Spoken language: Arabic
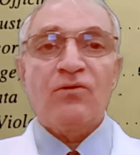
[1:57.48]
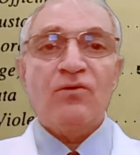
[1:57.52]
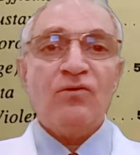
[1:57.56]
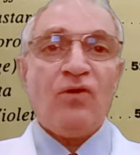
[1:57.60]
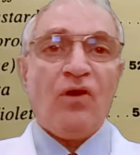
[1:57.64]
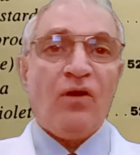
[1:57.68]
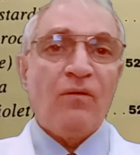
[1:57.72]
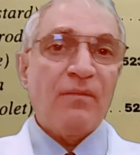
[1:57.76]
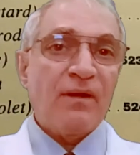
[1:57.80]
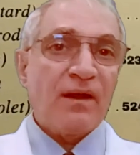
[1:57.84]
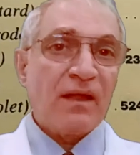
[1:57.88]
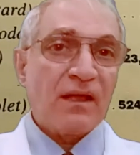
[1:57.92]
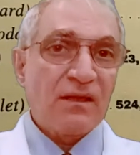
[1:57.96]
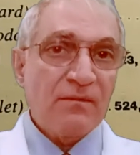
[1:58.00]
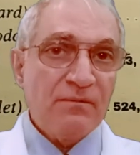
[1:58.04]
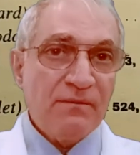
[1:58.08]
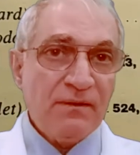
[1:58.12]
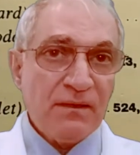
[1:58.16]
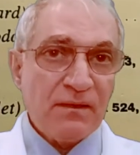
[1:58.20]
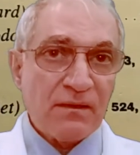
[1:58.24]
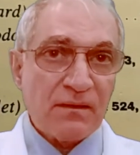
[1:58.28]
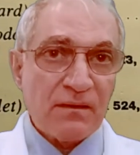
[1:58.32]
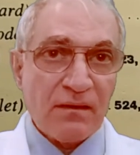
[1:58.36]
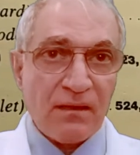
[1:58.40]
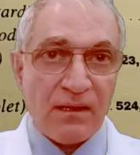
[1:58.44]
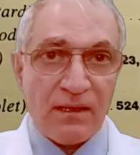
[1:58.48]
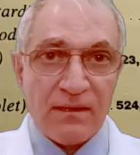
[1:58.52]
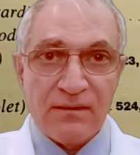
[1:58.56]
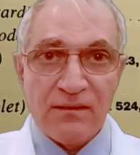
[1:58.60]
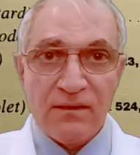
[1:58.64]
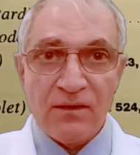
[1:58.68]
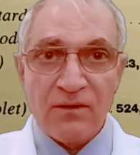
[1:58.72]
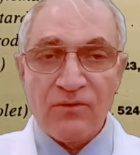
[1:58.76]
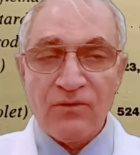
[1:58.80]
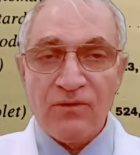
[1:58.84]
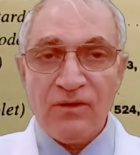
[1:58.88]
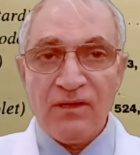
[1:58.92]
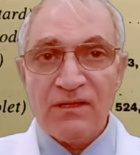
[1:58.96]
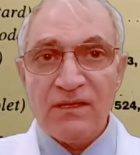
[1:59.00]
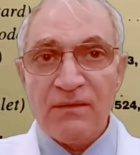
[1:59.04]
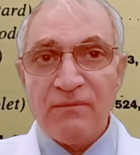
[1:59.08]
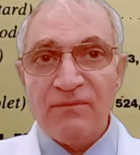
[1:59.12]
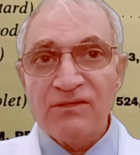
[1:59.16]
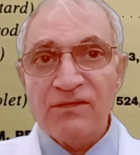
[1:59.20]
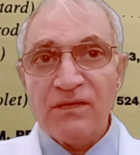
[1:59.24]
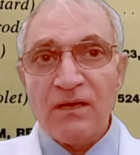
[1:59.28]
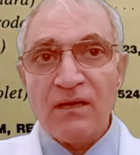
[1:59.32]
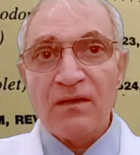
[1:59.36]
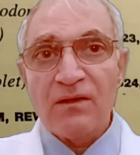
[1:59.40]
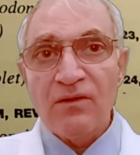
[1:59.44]
يكون عمره كبير قد يكون عنده
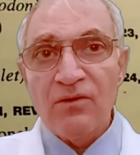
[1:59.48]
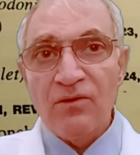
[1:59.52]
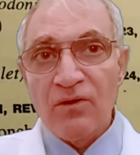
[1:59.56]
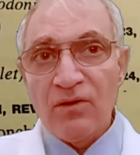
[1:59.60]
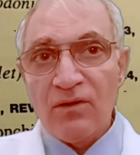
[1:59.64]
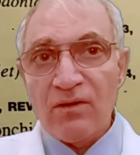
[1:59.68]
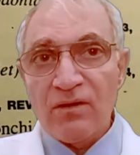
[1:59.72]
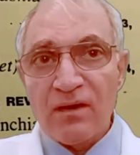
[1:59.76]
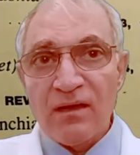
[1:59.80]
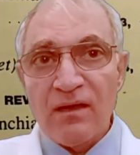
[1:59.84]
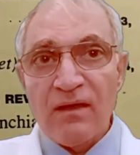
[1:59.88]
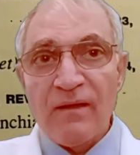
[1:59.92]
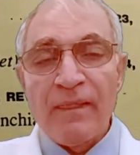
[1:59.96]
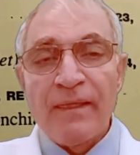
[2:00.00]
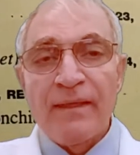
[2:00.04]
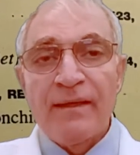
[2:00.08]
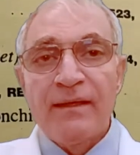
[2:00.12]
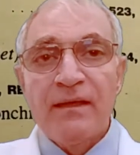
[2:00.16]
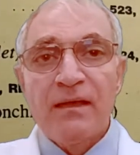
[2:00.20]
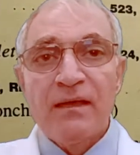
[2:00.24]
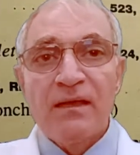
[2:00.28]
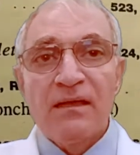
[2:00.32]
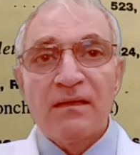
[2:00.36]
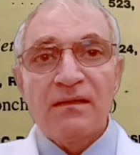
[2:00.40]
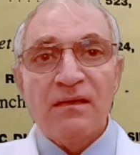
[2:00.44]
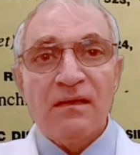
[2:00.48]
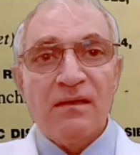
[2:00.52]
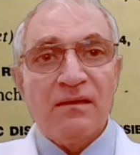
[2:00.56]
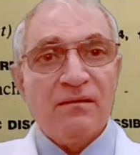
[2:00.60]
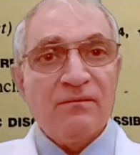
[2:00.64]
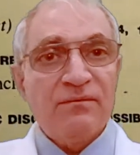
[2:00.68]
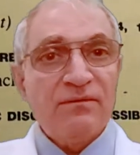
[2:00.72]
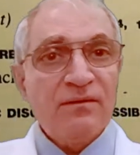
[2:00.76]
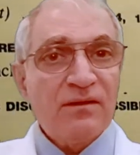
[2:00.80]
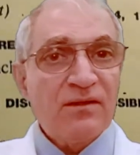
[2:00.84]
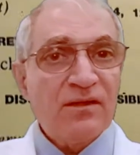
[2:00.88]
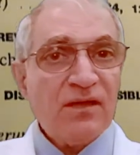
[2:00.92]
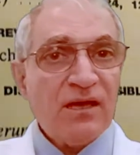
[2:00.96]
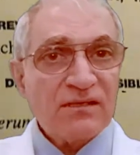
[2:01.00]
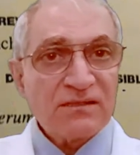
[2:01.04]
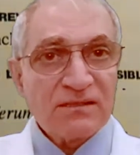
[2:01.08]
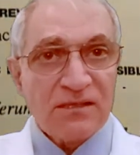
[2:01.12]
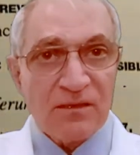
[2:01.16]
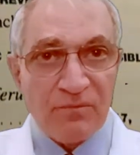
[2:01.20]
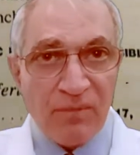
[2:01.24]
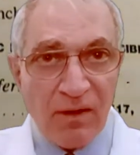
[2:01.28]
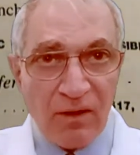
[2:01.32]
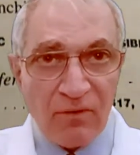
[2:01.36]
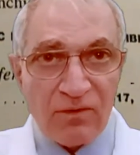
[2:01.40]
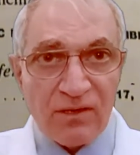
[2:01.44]
مشاكل أخرى آه، في
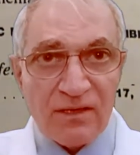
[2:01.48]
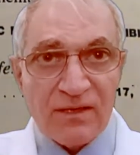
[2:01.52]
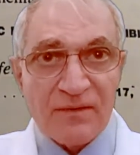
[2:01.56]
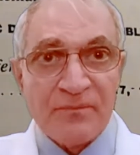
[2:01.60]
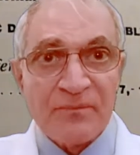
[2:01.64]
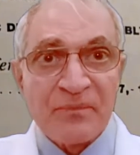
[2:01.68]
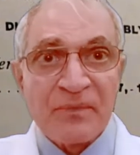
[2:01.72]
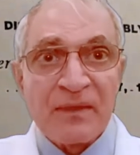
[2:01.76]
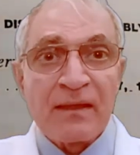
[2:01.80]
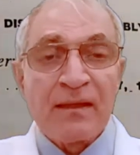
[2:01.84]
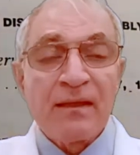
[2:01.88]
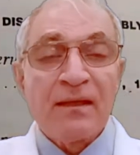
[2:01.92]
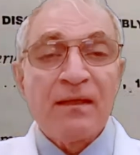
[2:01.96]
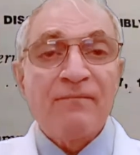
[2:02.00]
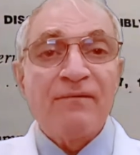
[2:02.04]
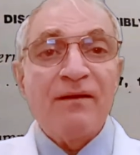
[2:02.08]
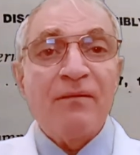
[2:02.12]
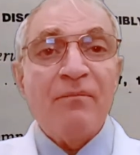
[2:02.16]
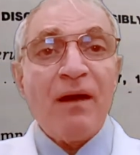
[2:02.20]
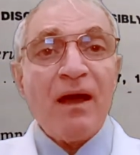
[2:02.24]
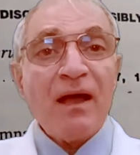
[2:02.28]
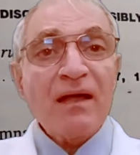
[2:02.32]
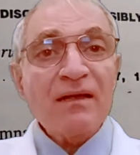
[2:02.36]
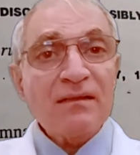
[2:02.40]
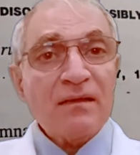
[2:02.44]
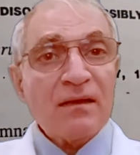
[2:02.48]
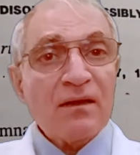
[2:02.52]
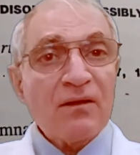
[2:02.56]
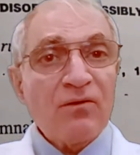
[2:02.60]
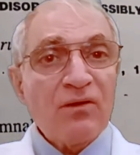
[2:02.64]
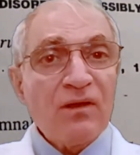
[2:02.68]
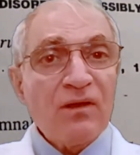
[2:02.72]
الجهاز البولي فما أقدر